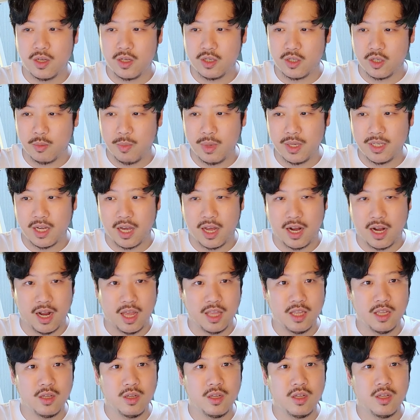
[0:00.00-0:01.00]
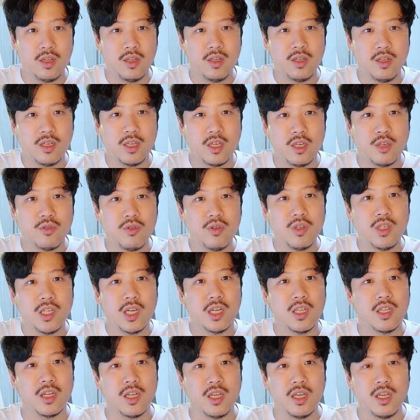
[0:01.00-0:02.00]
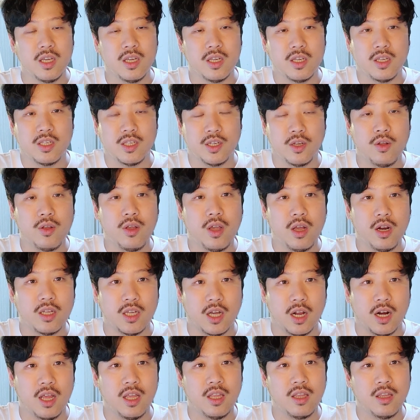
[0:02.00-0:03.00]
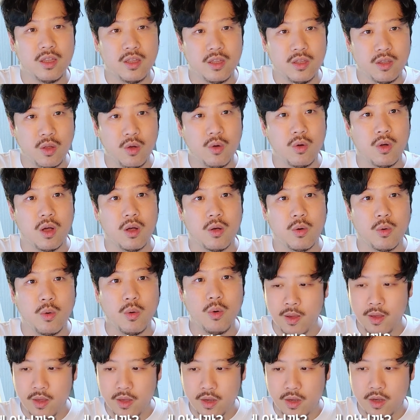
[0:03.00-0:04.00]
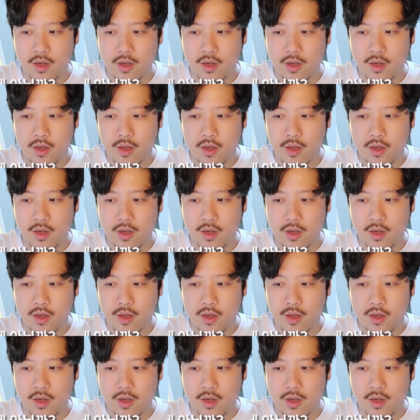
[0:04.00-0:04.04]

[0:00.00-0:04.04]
정말 잘하는 기술자들이 설계를 잘 했던 것 같고